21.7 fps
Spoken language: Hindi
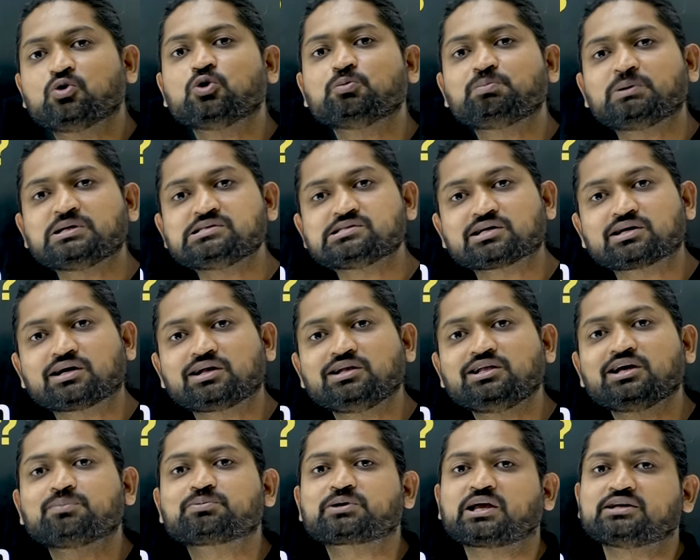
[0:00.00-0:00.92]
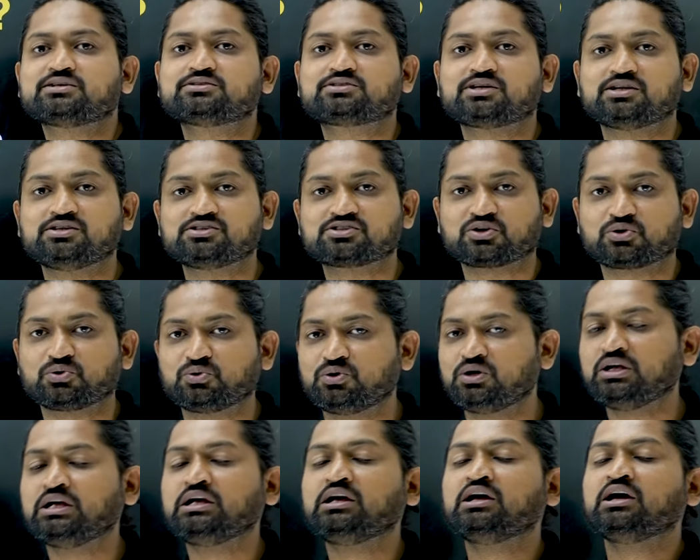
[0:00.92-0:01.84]
ओपन से कर लिया अब कैसे चेंज करूँ
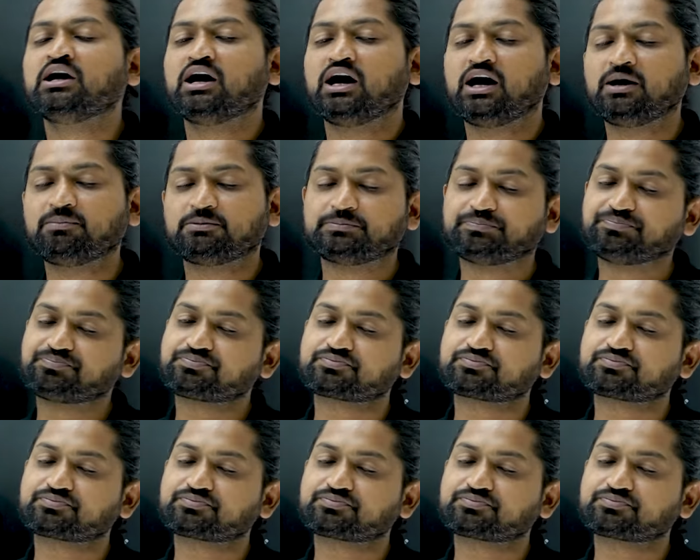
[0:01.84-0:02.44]
अब